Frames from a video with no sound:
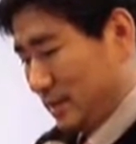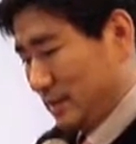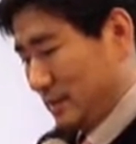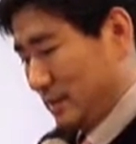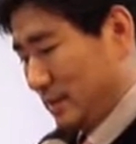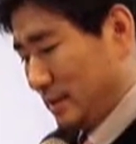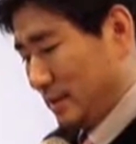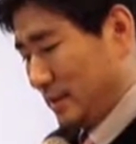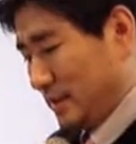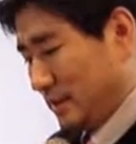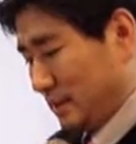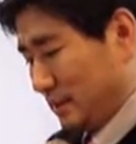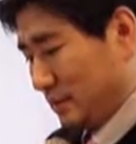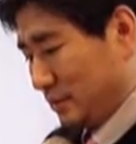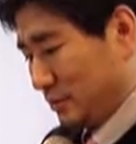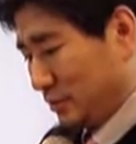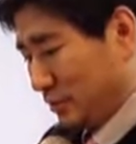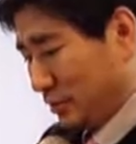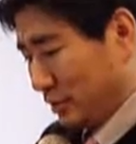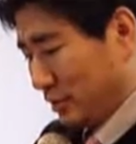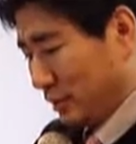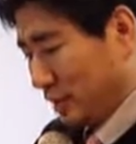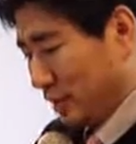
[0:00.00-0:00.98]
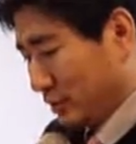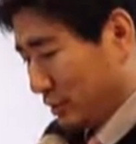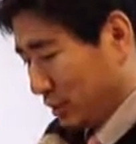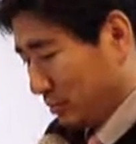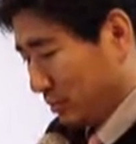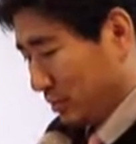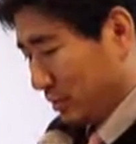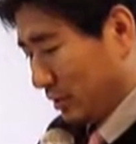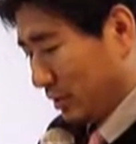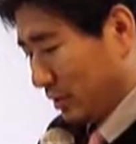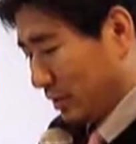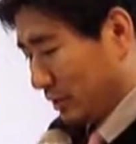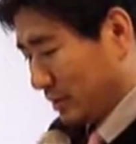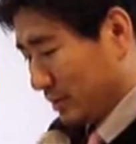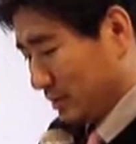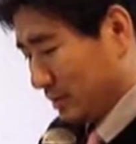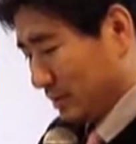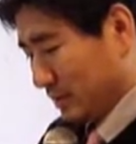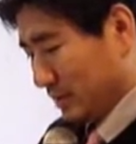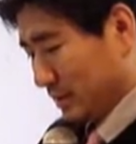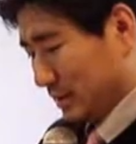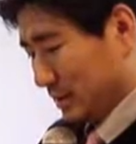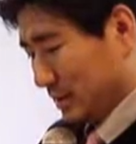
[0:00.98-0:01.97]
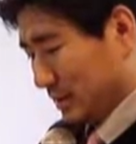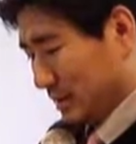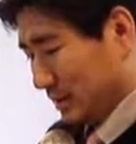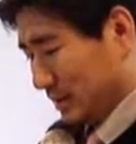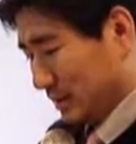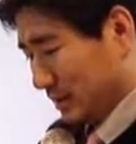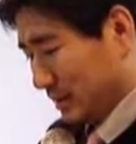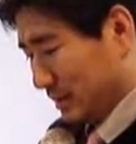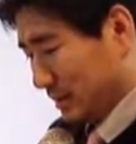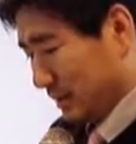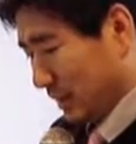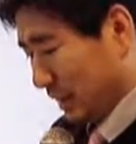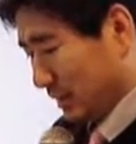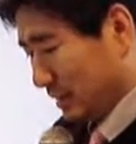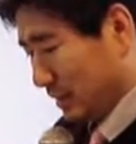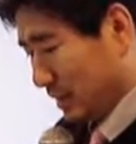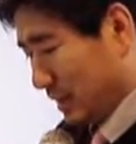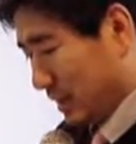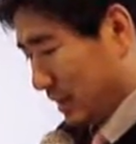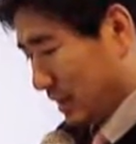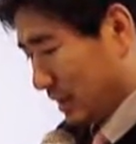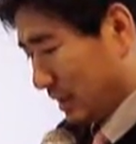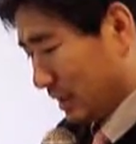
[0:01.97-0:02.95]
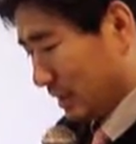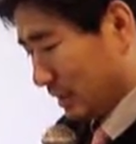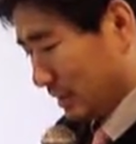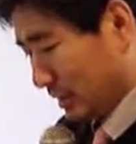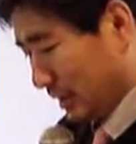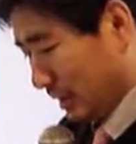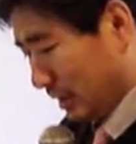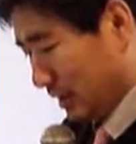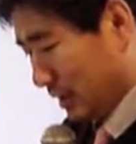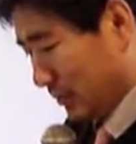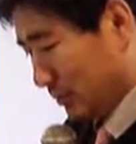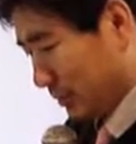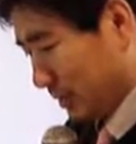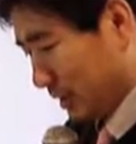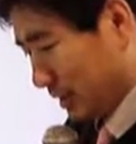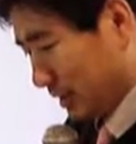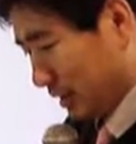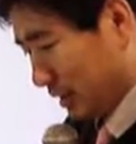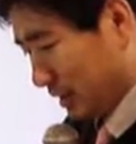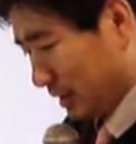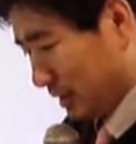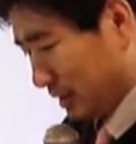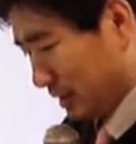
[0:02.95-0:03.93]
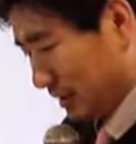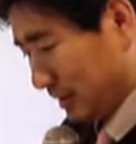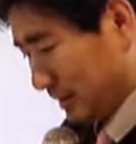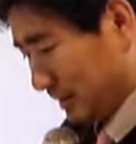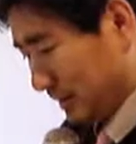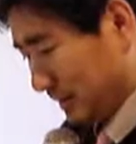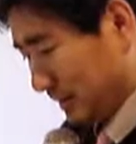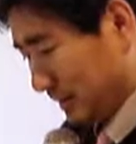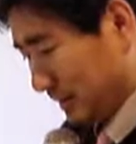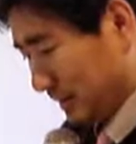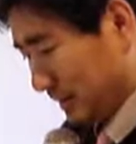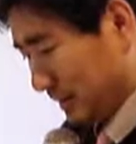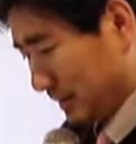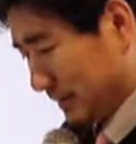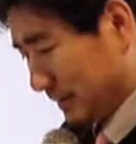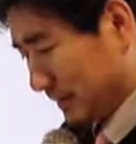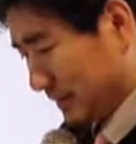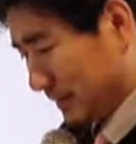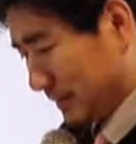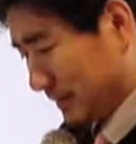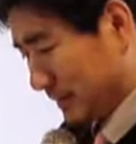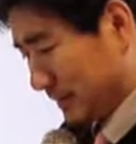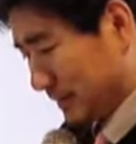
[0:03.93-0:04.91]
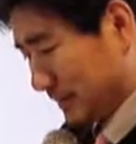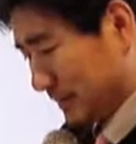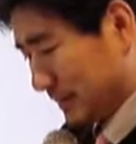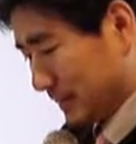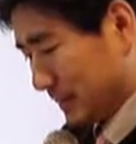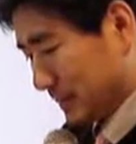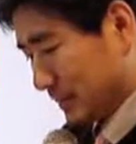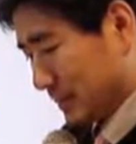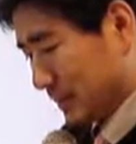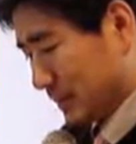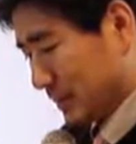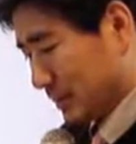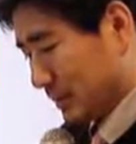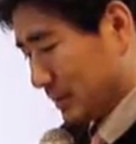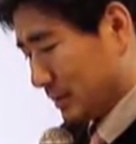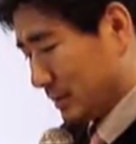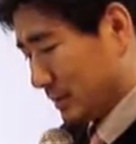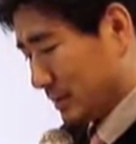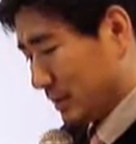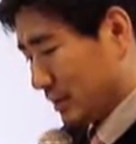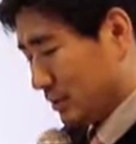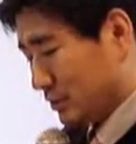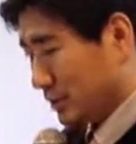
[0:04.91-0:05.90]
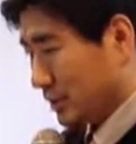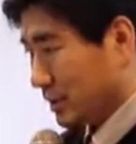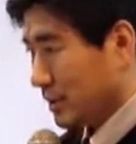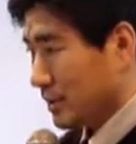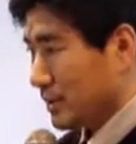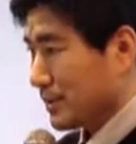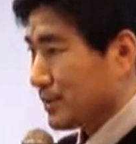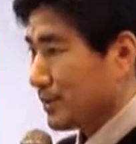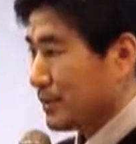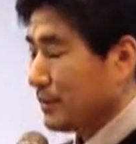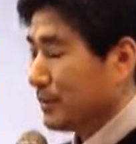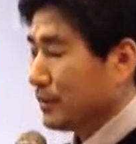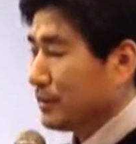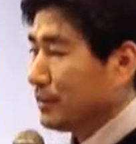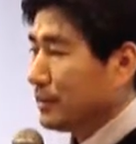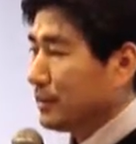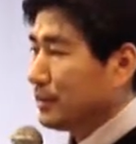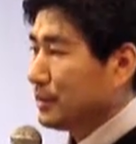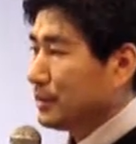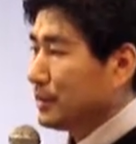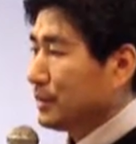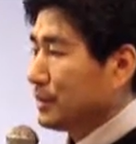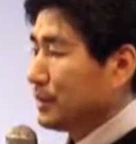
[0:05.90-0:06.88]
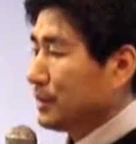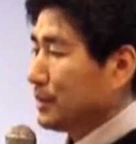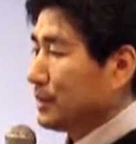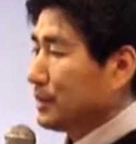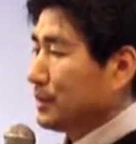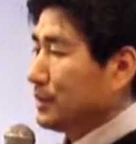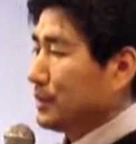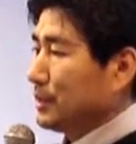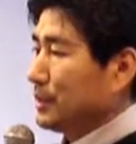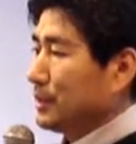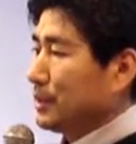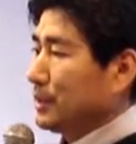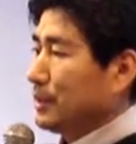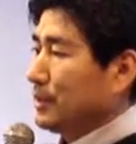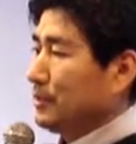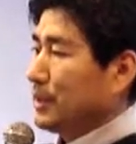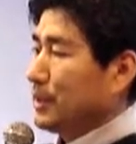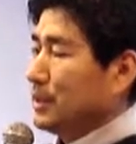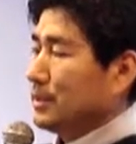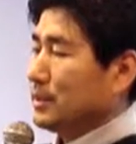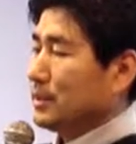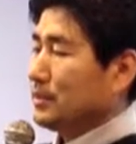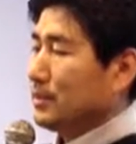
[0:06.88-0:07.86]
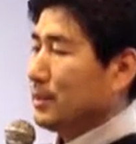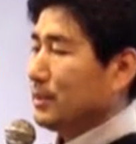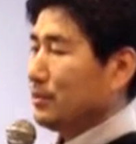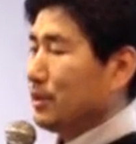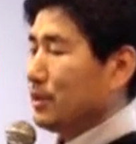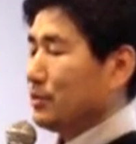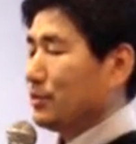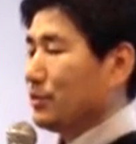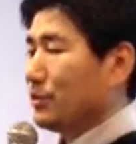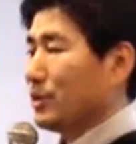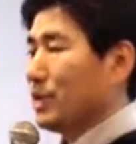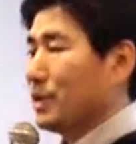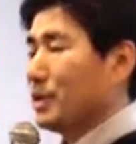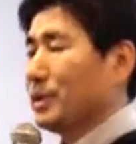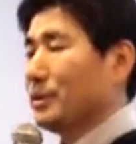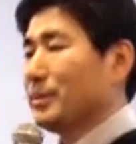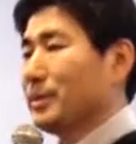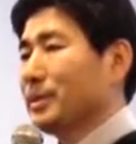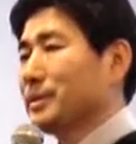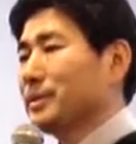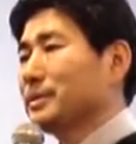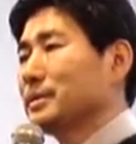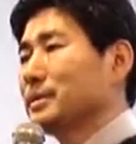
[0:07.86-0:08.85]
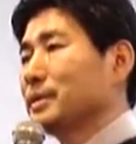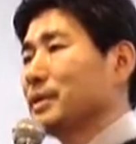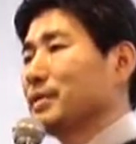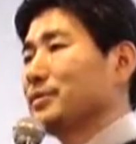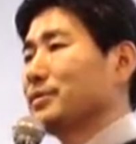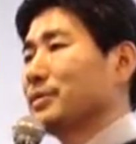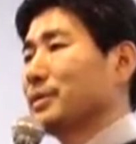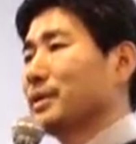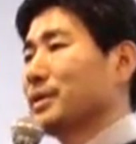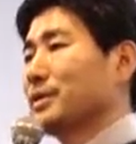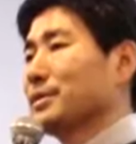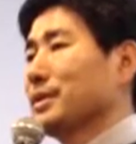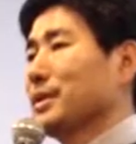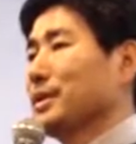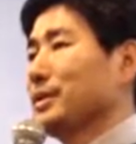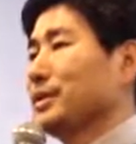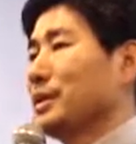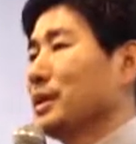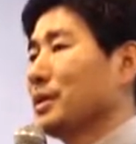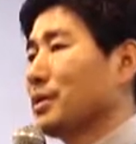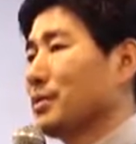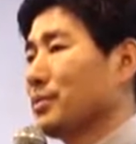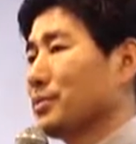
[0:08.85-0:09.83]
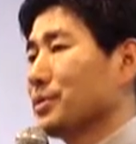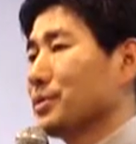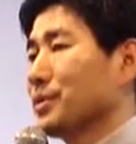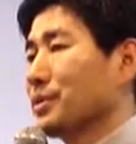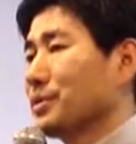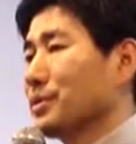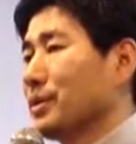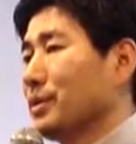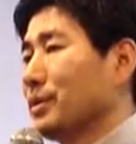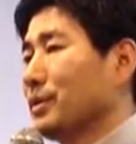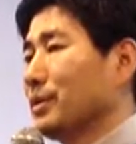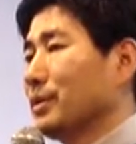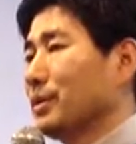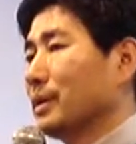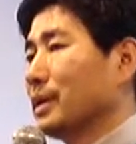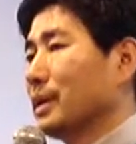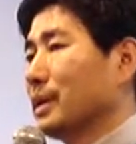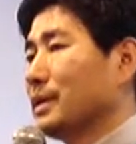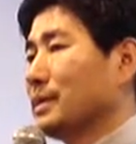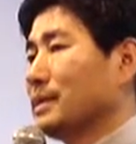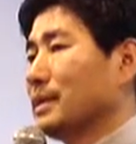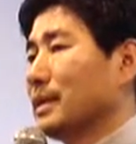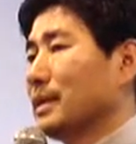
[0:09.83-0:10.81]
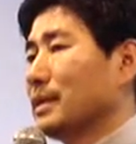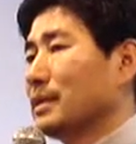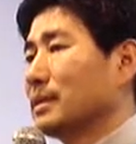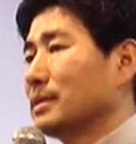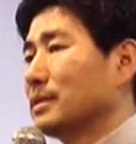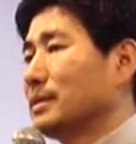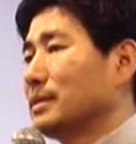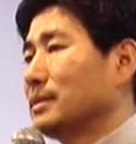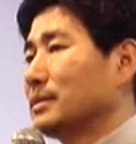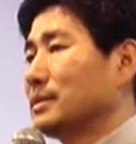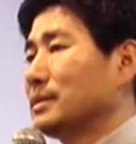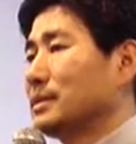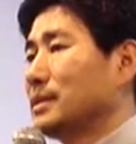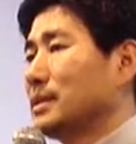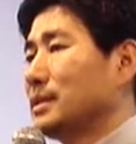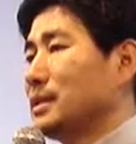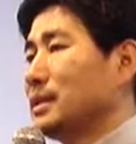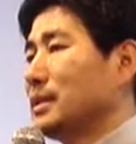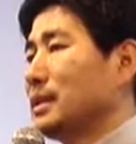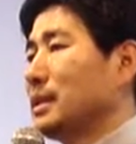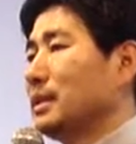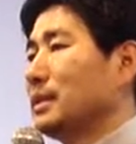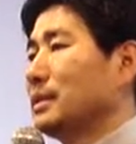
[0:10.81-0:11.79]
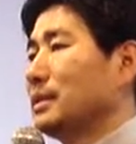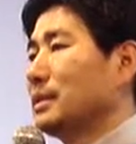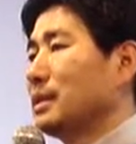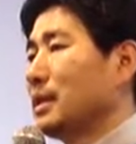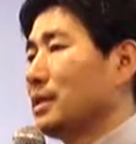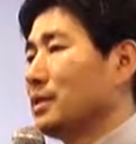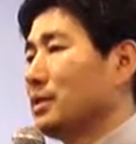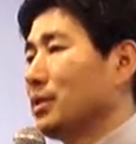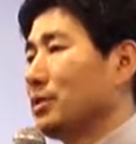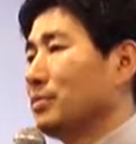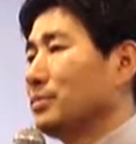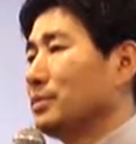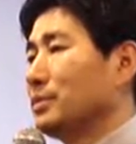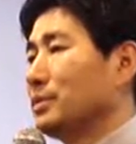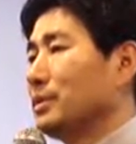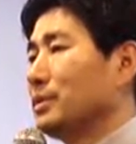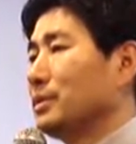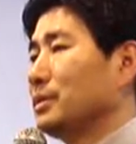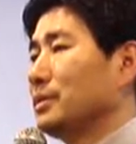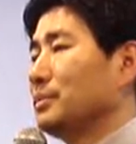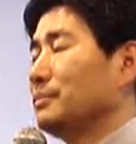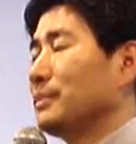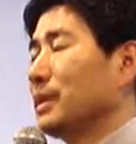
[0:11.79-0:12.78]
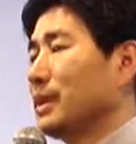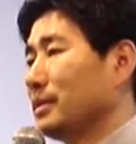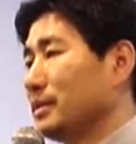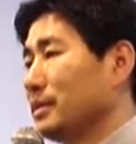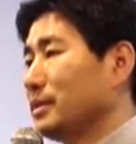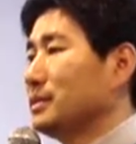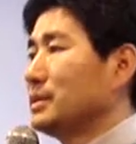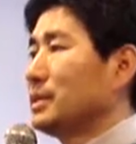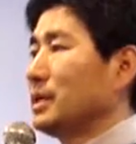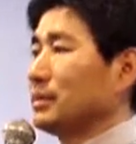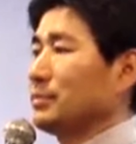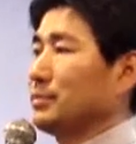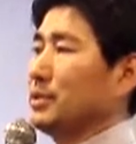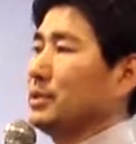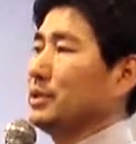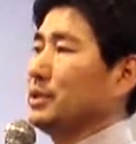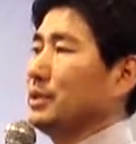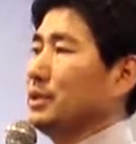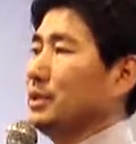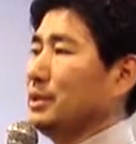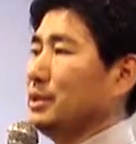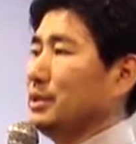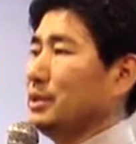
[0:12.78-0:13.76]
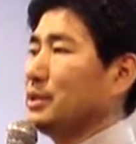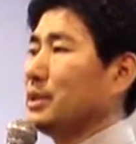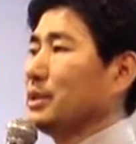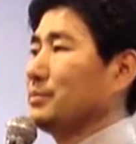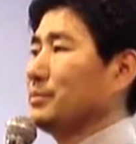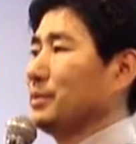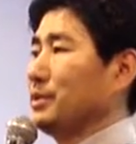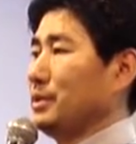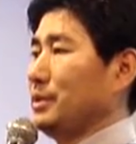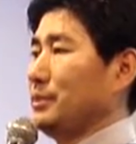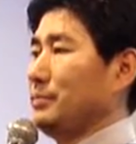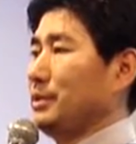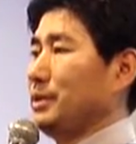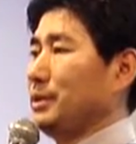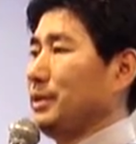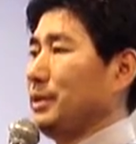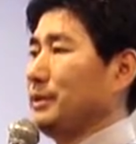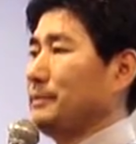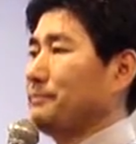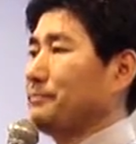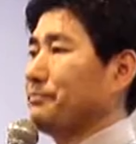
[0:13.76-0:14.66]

어, 주님과 더불어 어, 나도 양이 날립니다. 네. 그 예수님께서 이 말씀이 왜 중요하냐면 예수님께서 이 땅에 오셔서 가장 극진한 대접을 받는 장면이 이 장면입니다.